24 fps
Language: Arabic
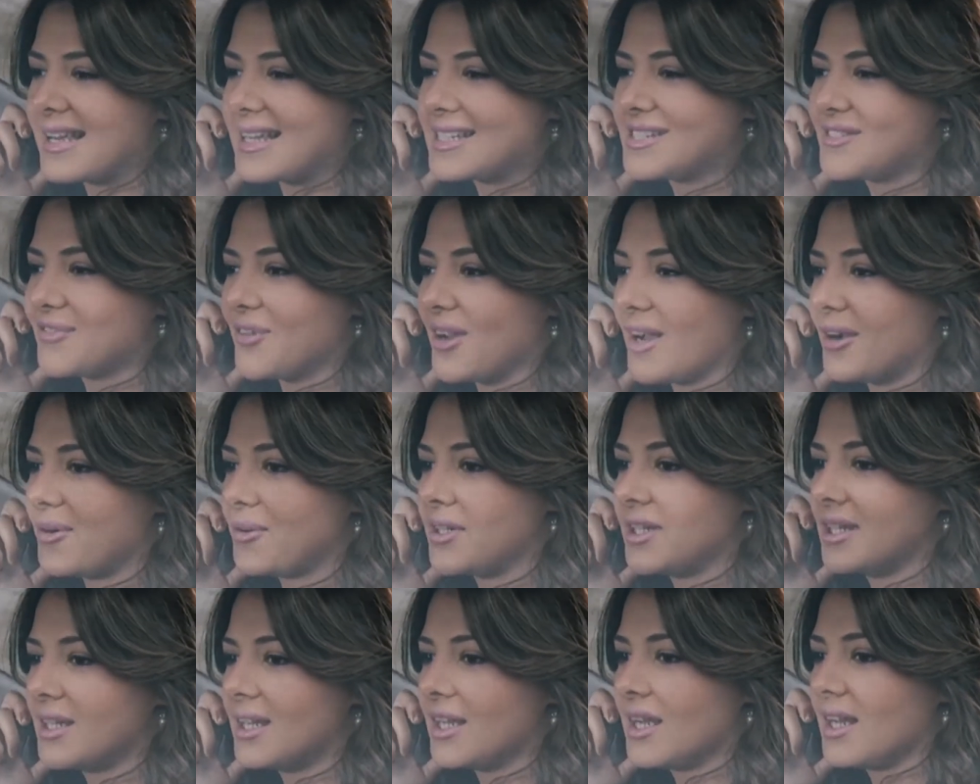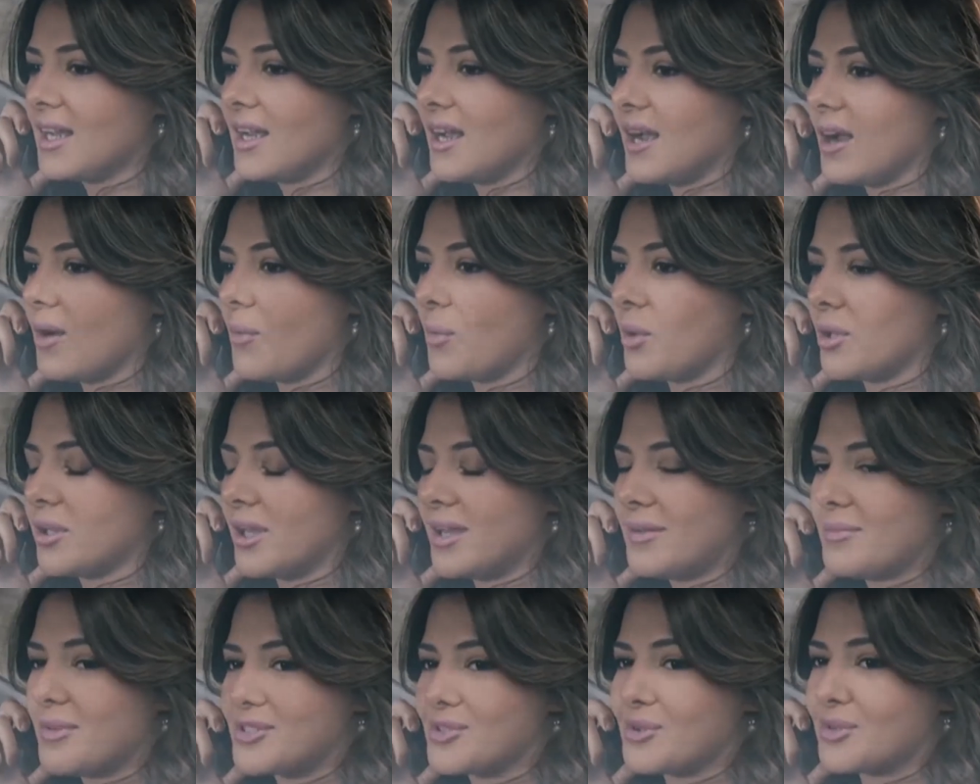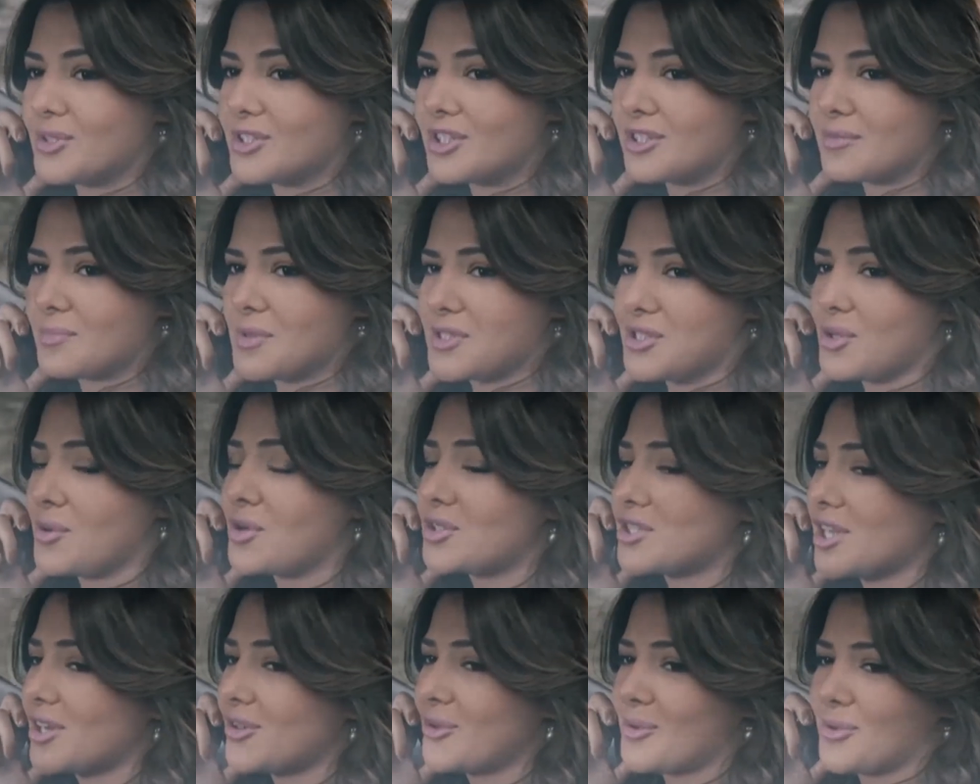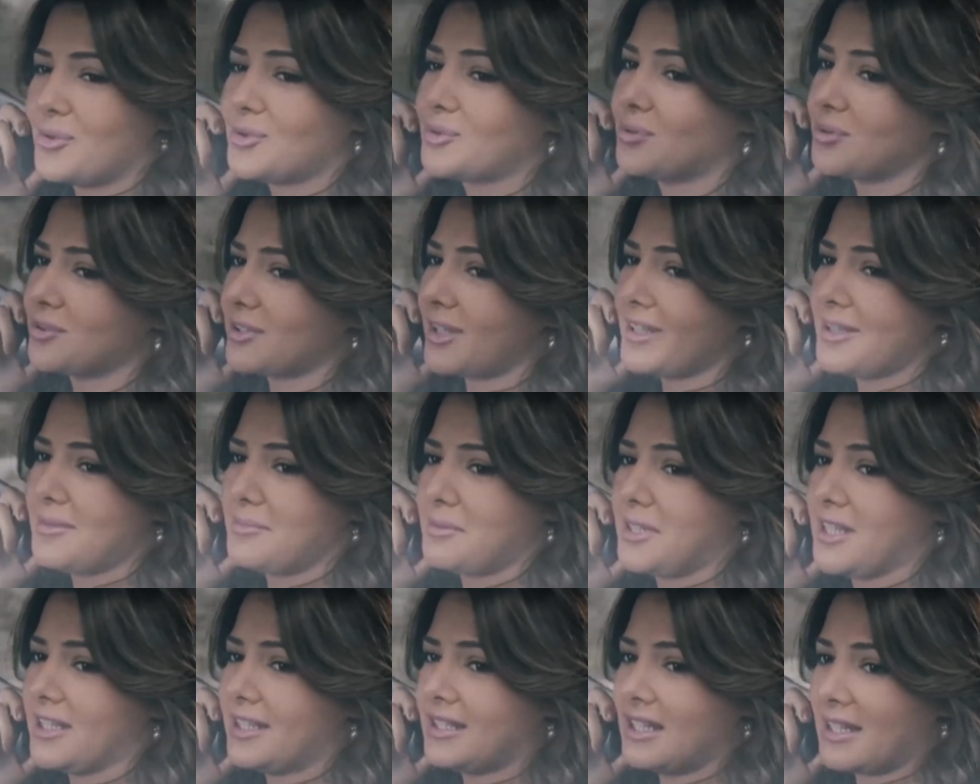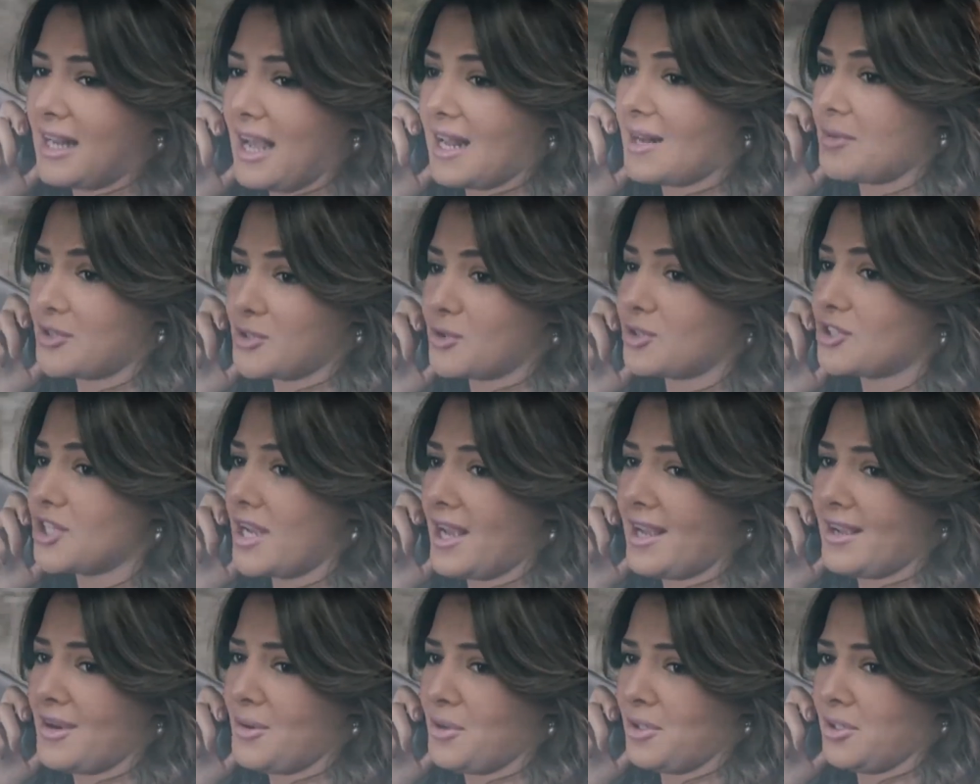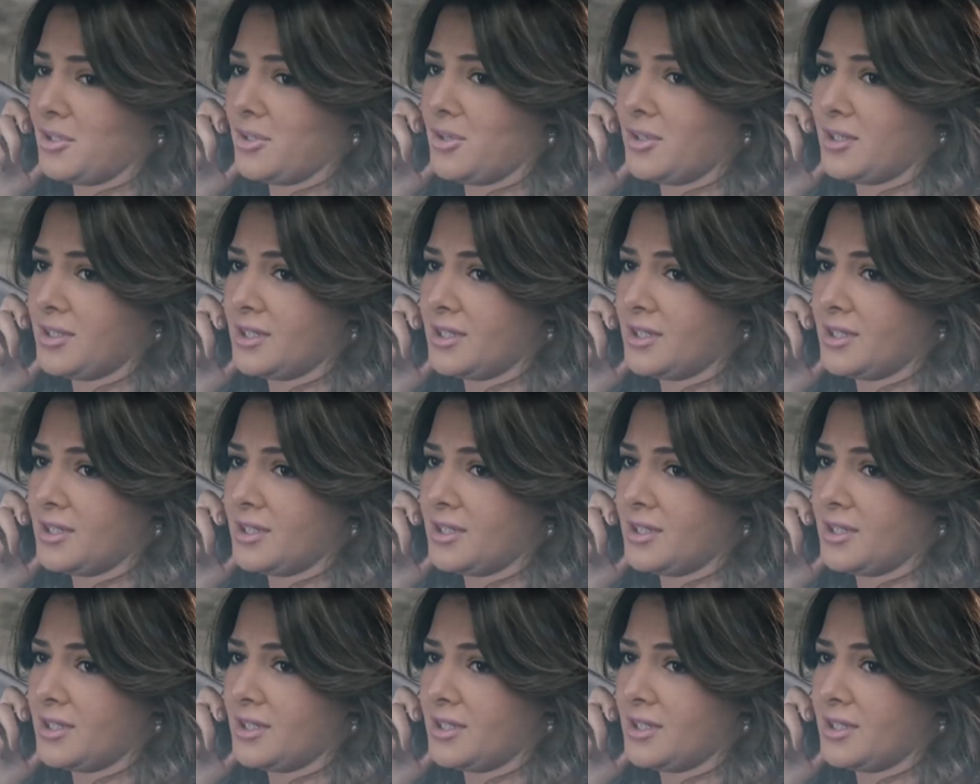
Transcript: انا اسفه قوي والله ما اقصدش بس هو شكله كيوت وطيب جدا انا ما اقصدش حاجه